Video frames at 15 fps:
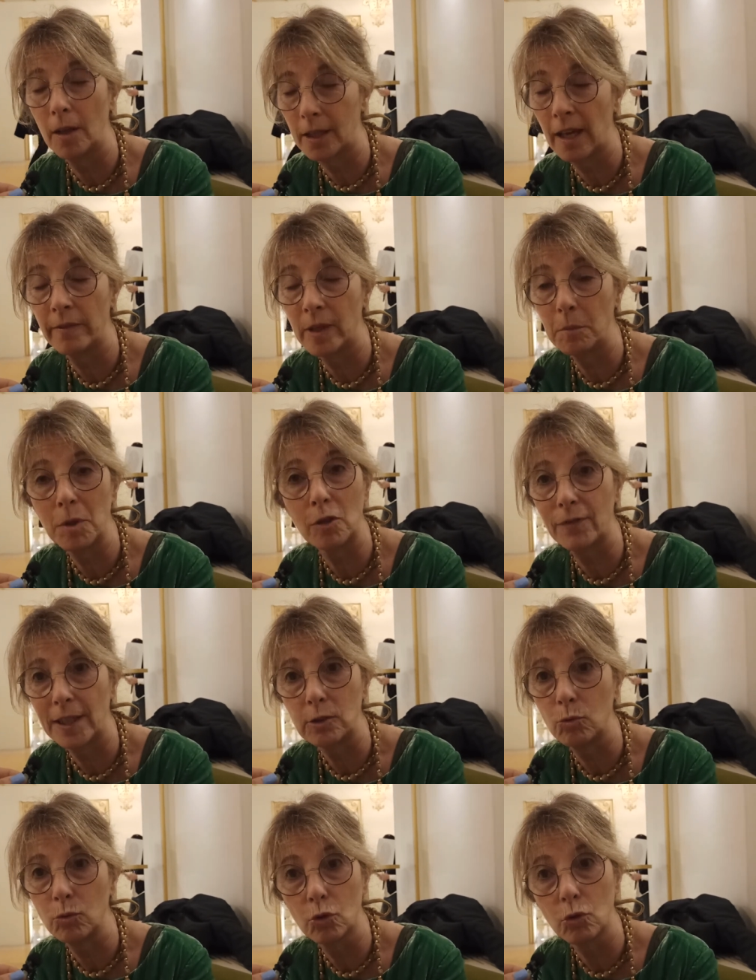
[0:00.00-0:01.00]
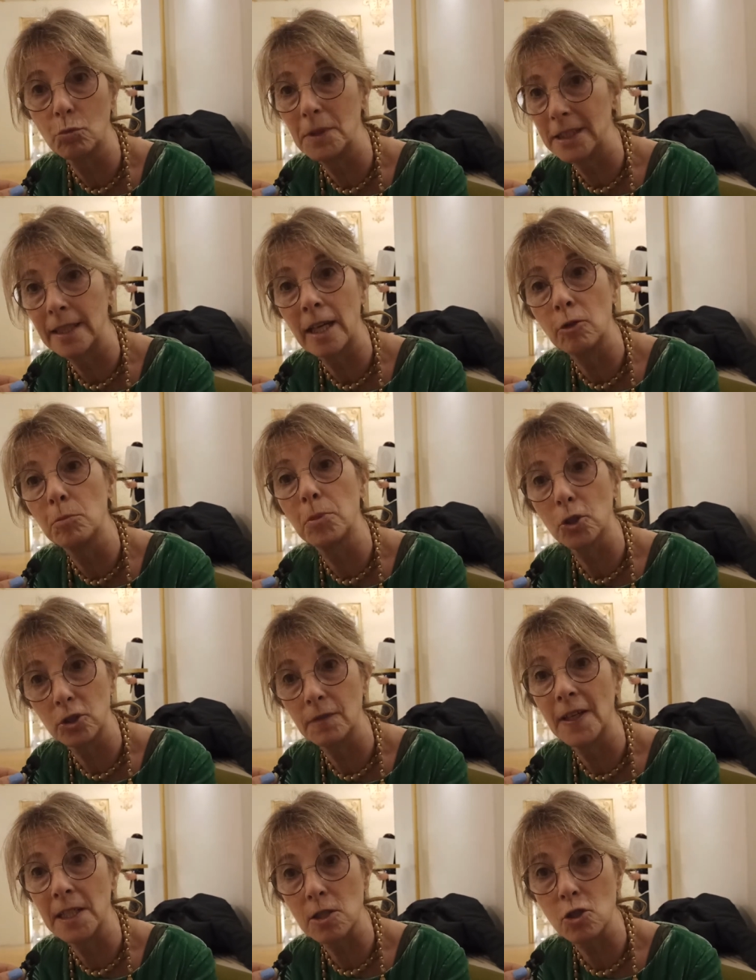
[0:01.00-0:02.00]
che avrebbero fatto un documentario un po'
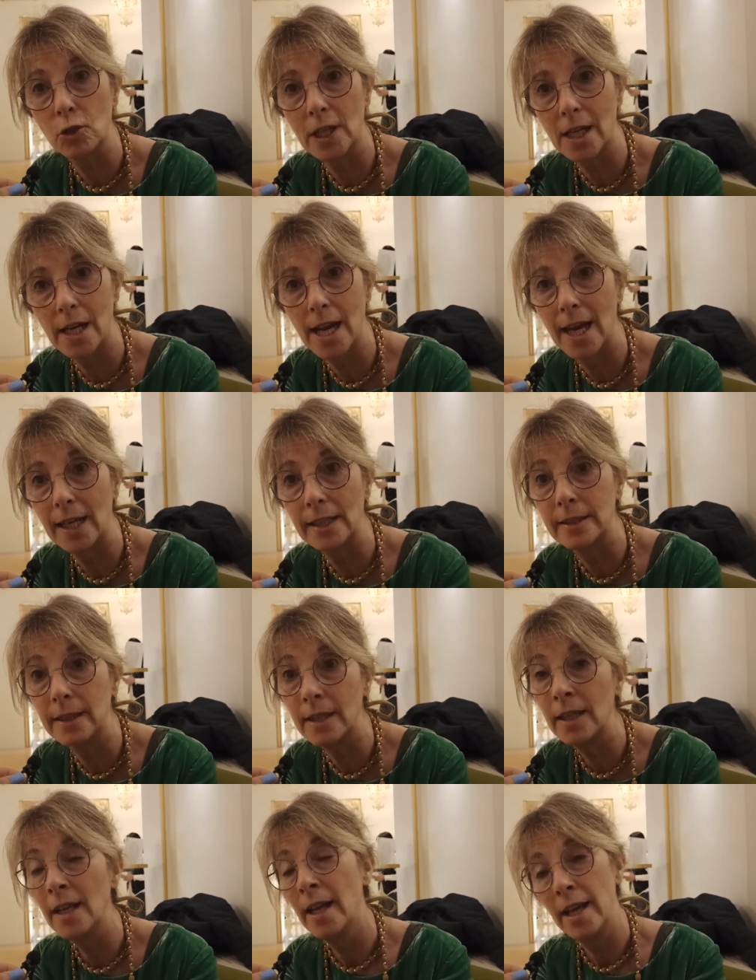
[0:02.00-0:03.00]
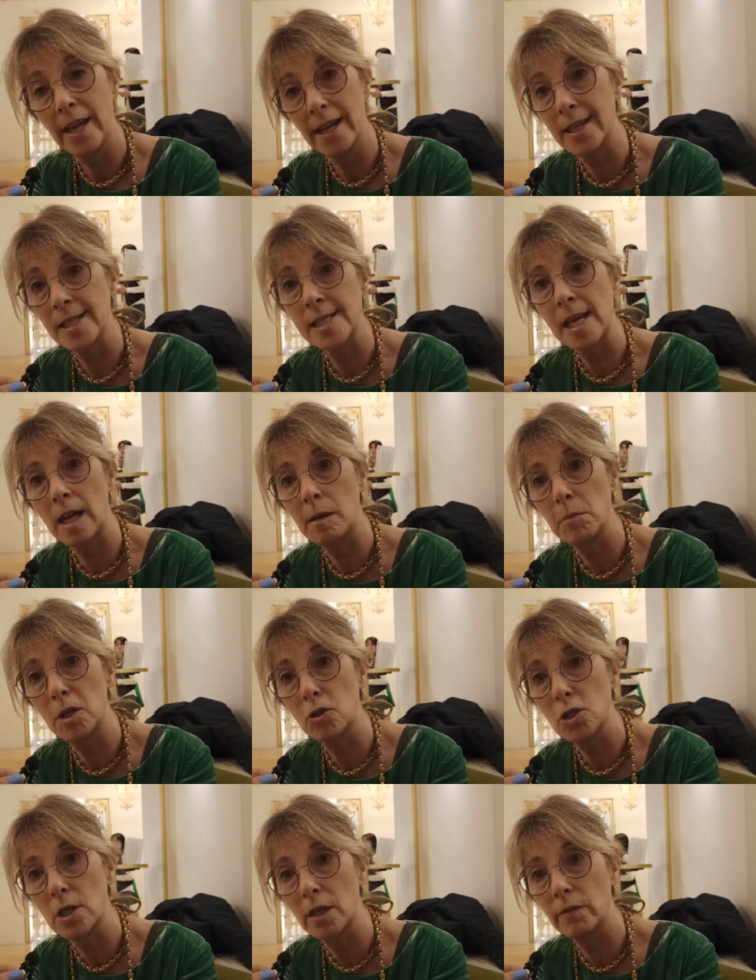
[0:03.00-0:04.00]
diverso dagli altri e che
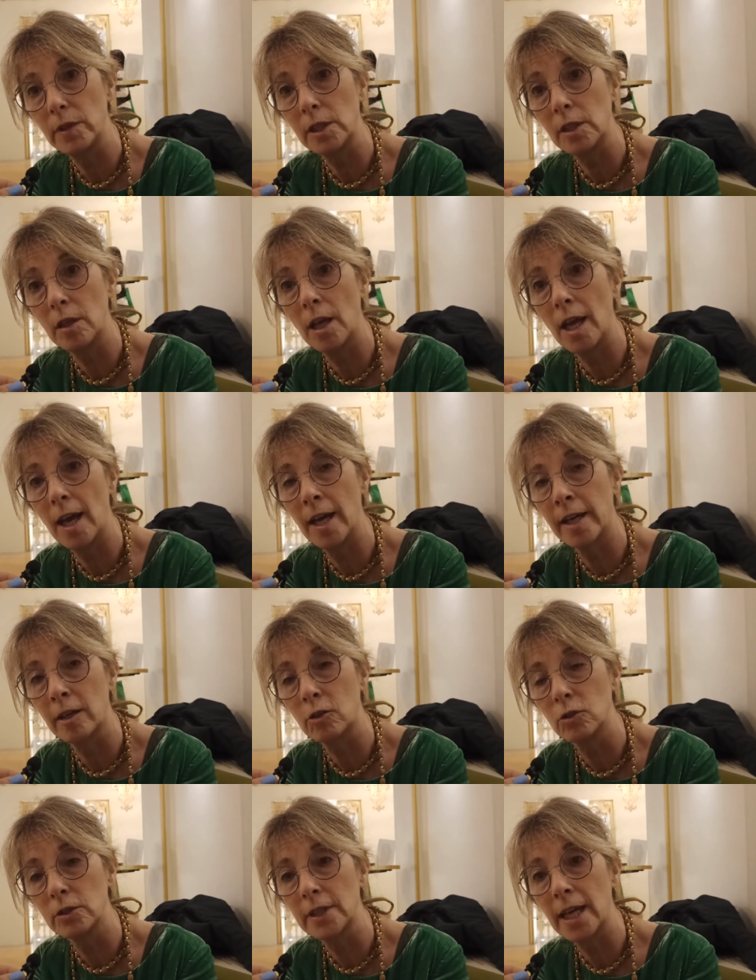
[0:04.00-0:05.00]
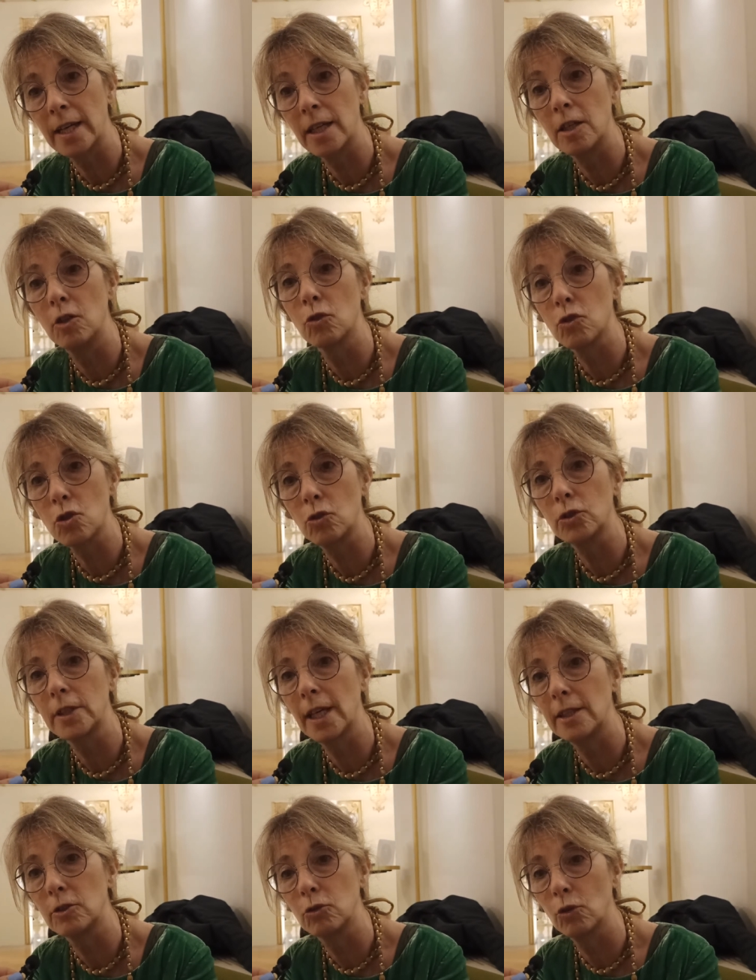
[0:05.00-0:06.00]
sarebbero servite a raccontare non
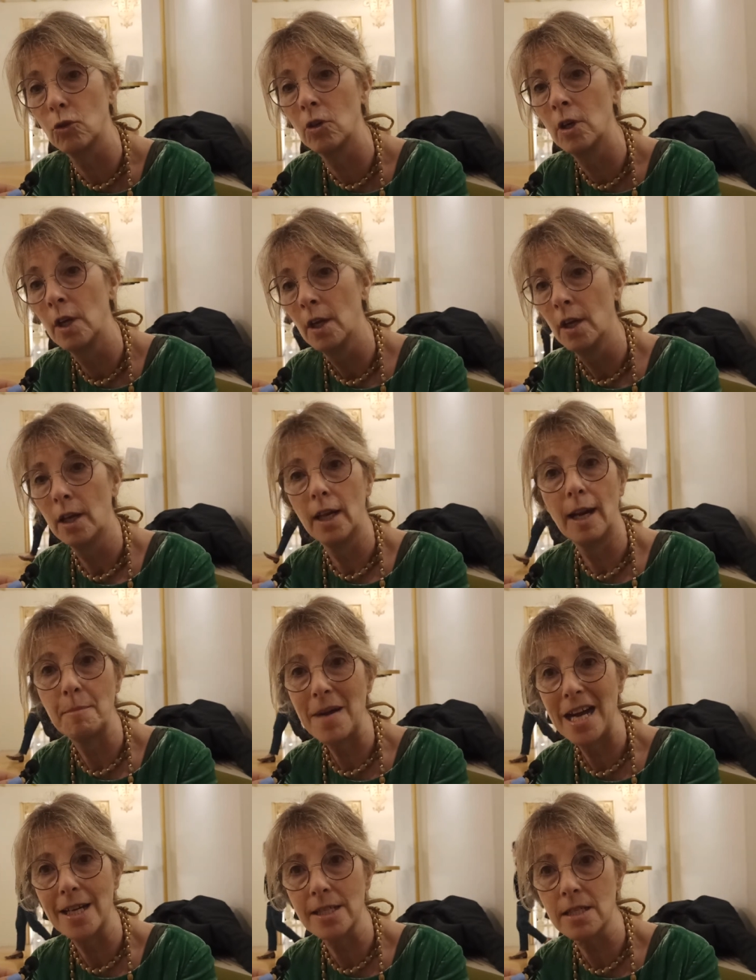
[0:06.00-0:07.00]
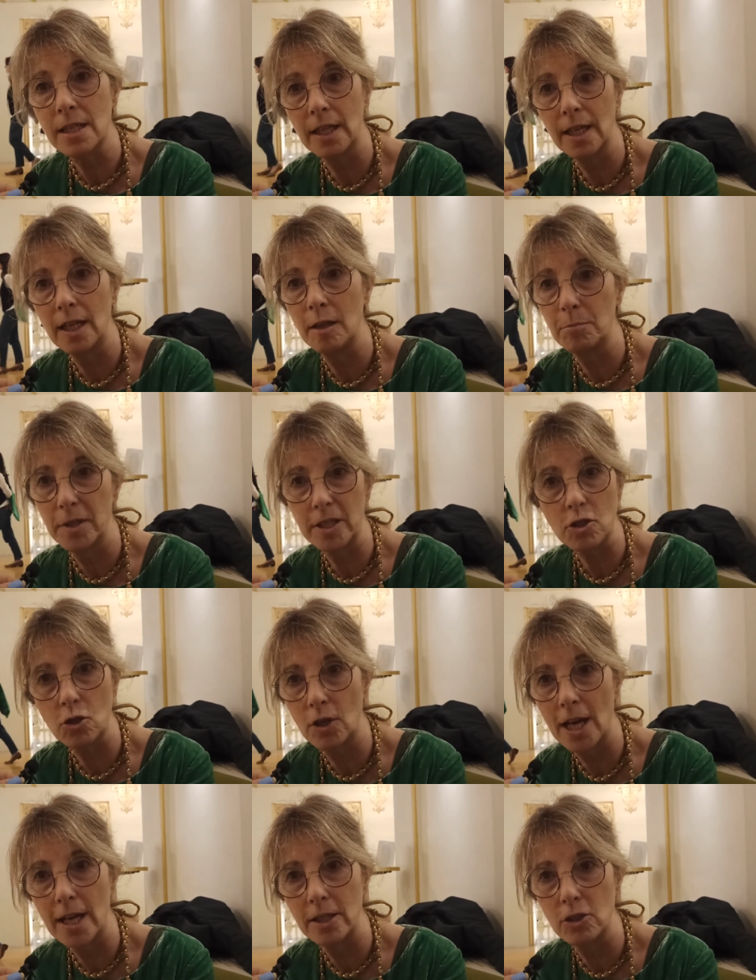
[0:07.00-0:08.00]
soltanto la maschera, il
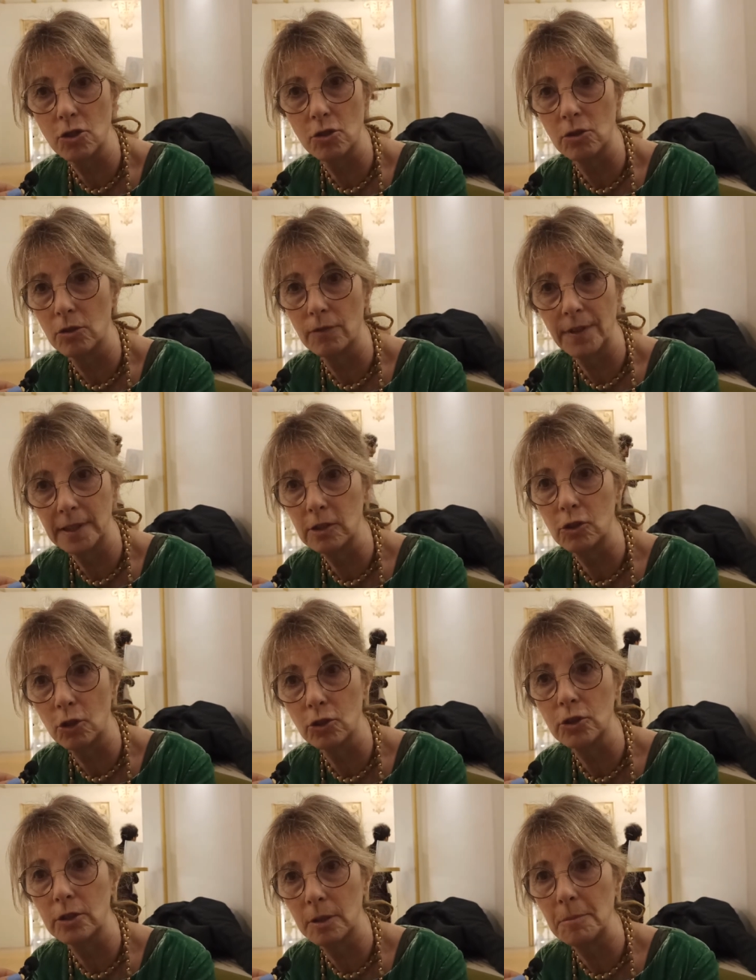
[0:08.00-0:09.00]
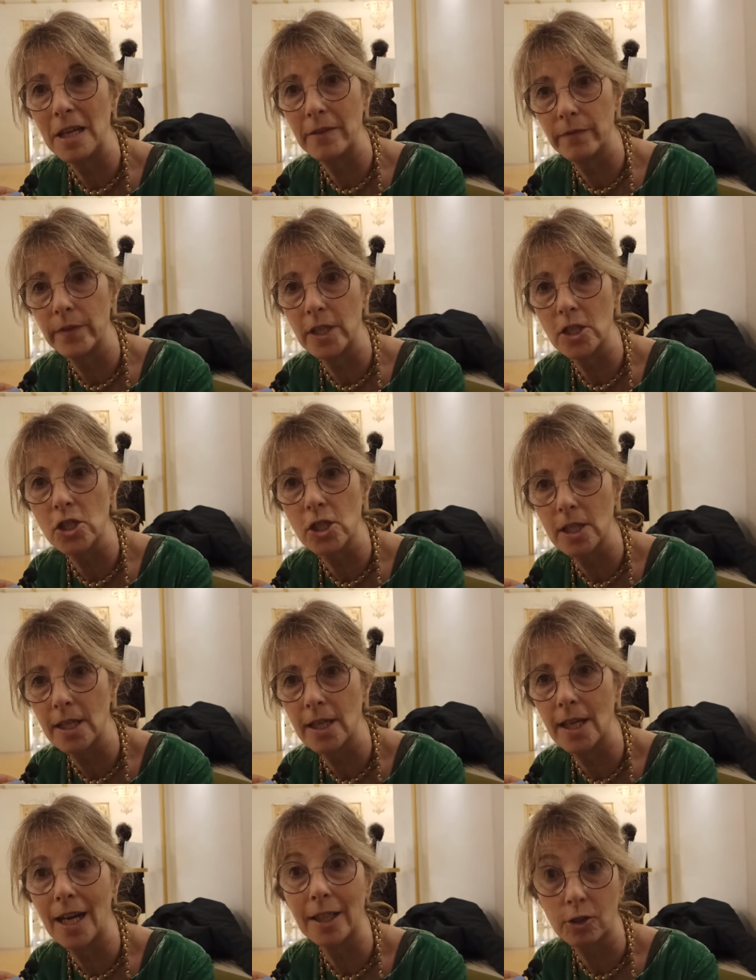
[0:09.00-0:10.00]
personaggio Fantozzi, ma invece
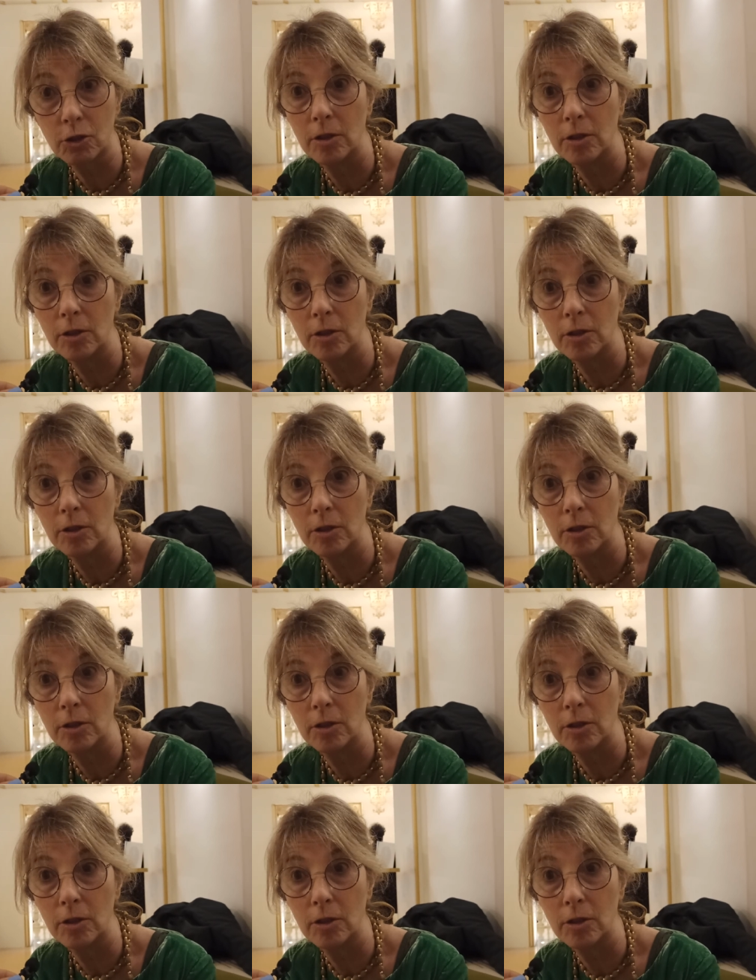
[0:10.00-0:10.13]
il